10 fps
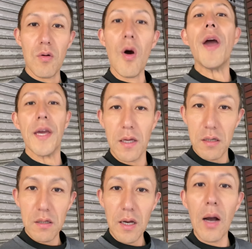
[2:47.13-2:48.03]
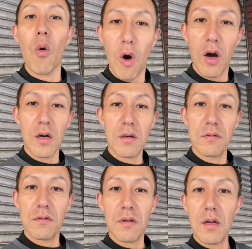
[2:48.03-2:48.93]
おい顎
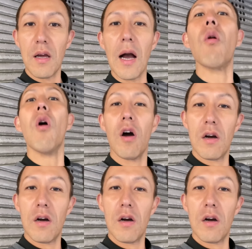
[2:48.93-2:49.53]
顎